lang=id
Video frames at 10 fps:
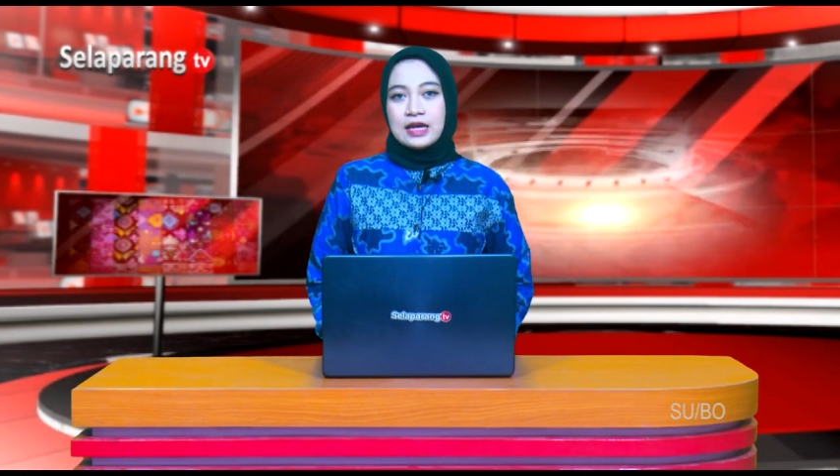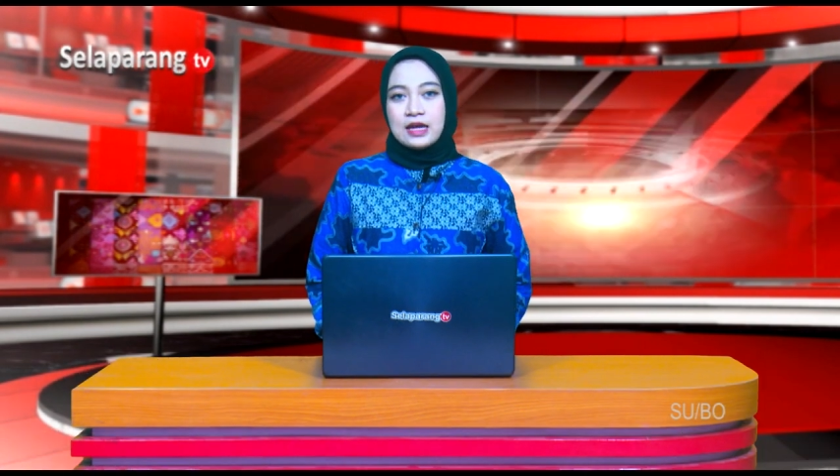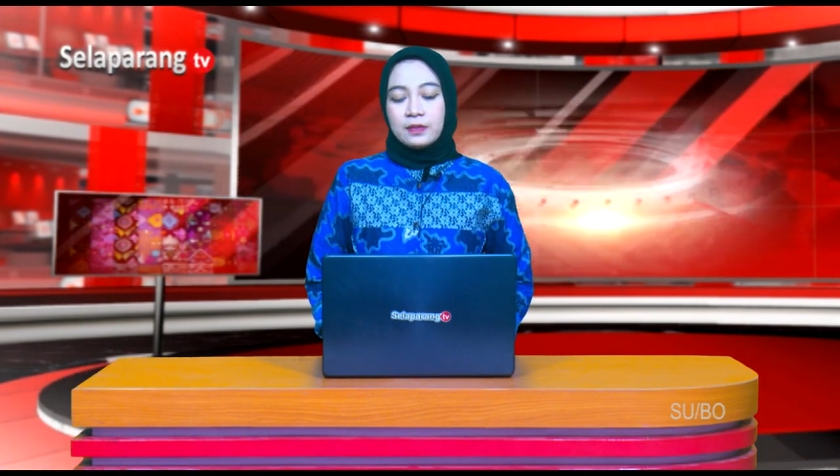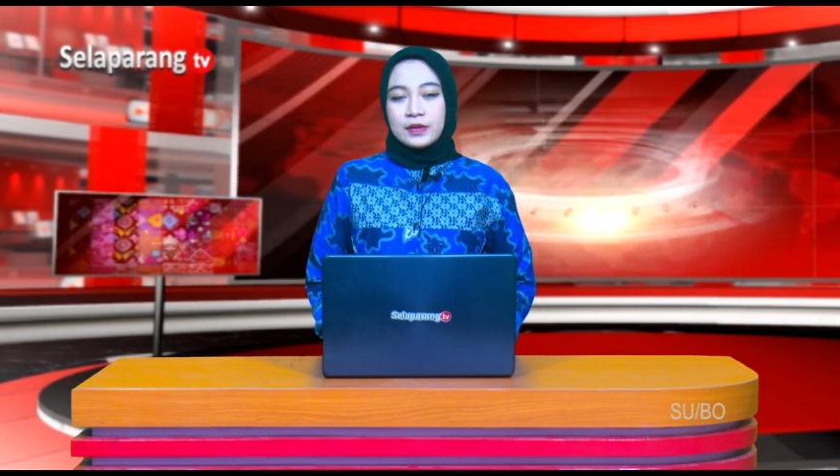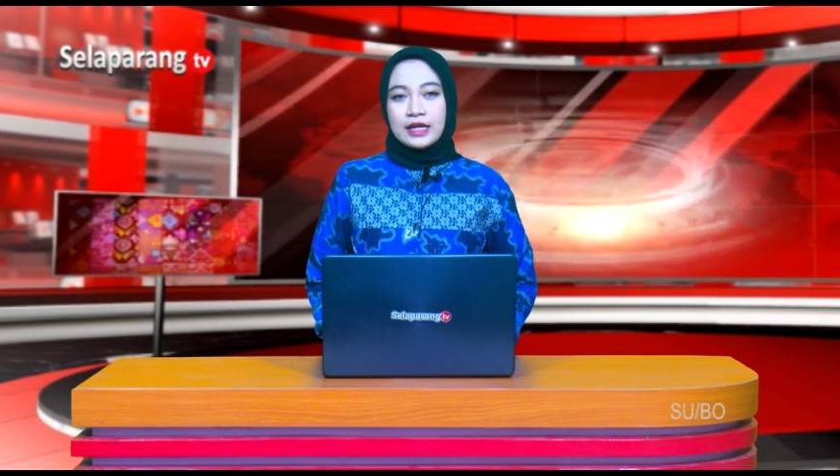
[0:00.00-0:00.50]

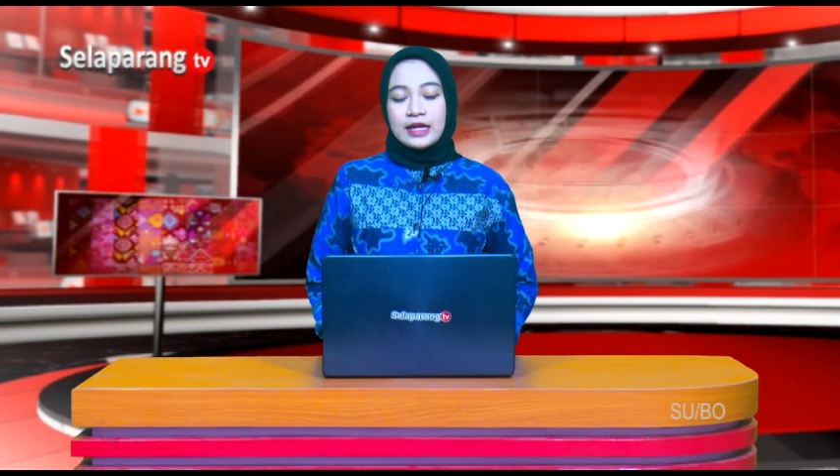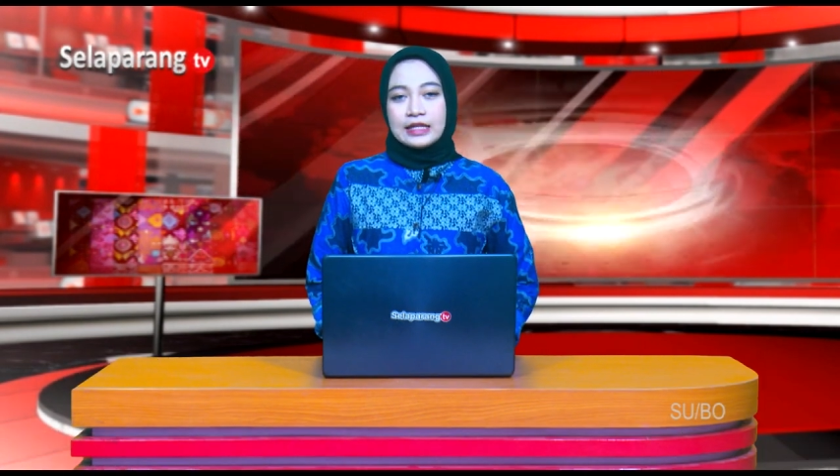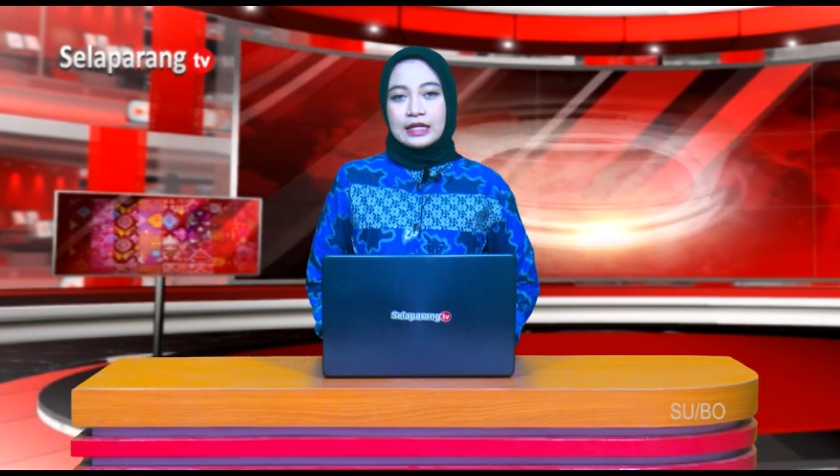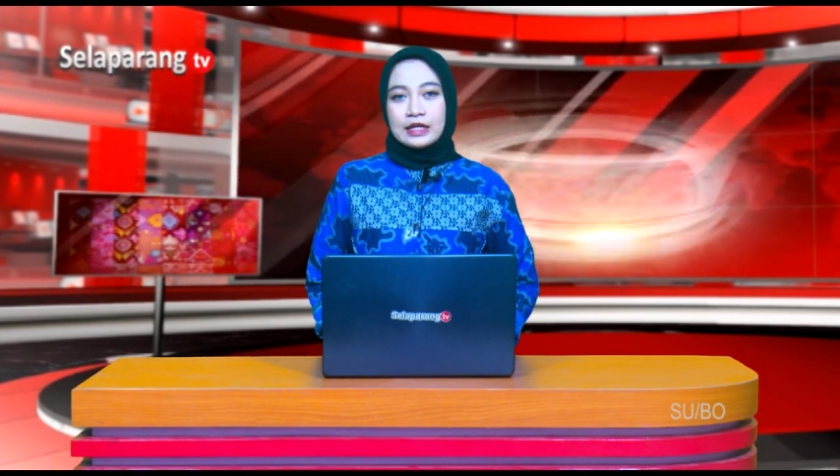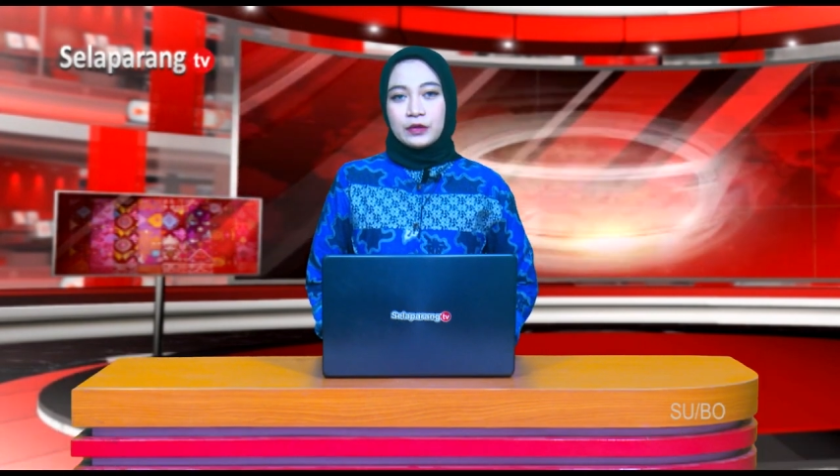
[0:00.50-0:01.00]
Penilaian
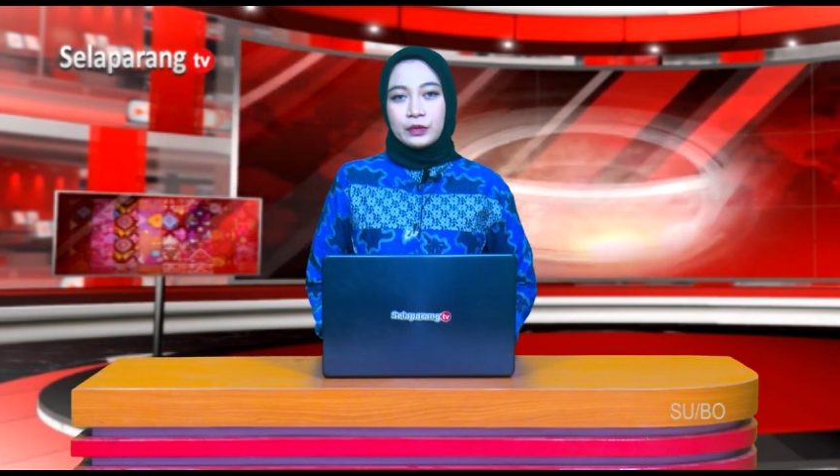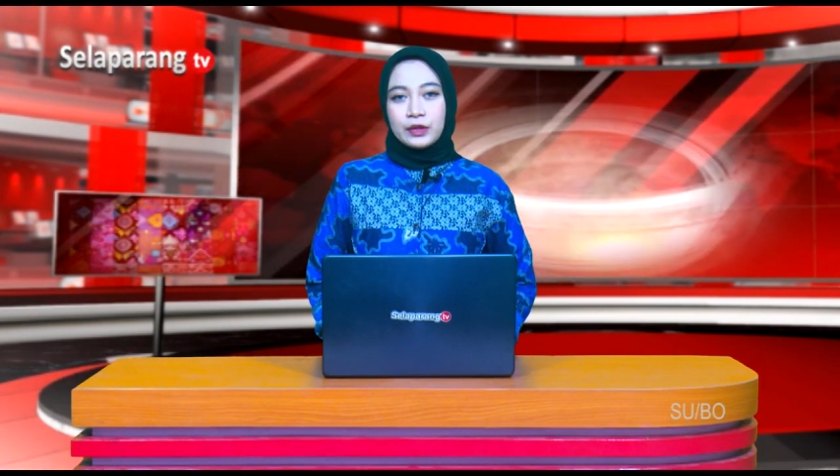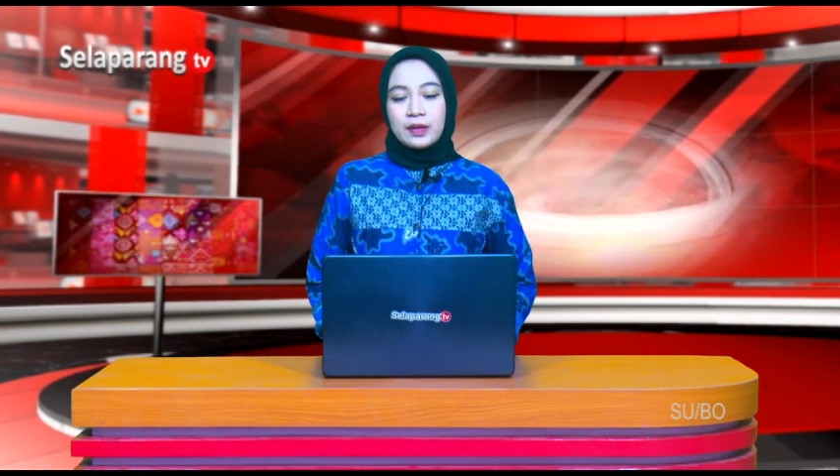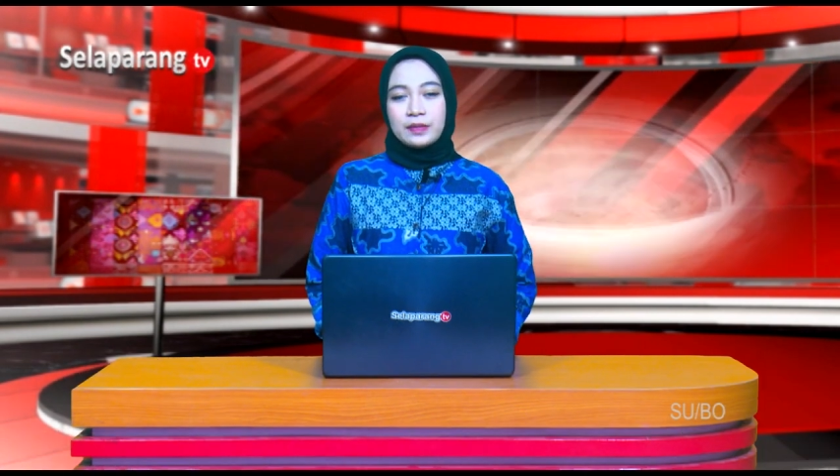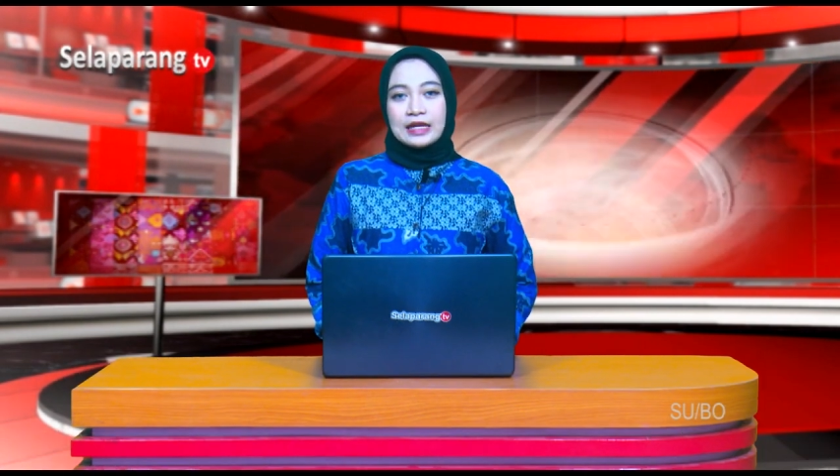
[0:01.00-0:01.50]
ini
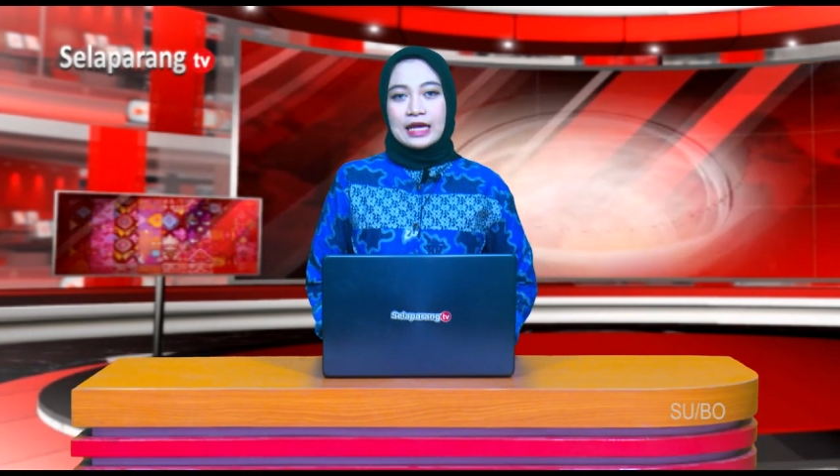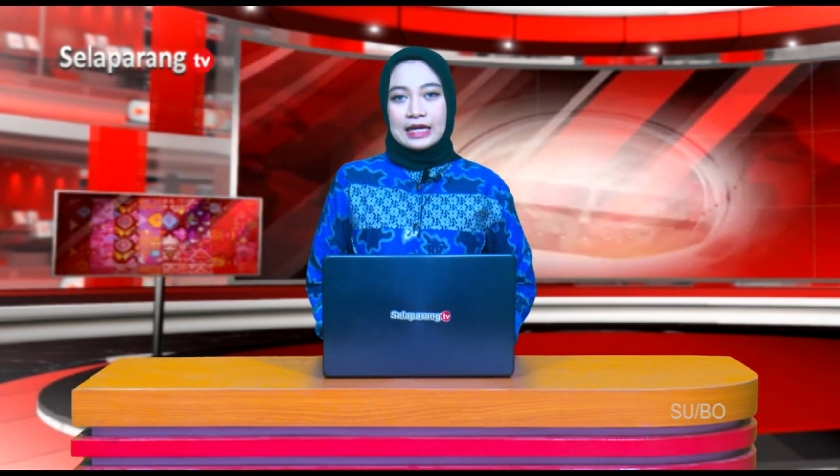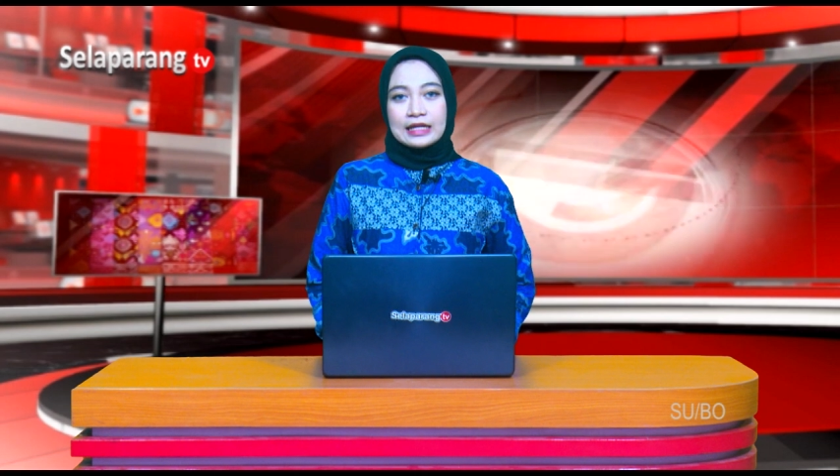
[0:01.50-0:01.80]
guna melihat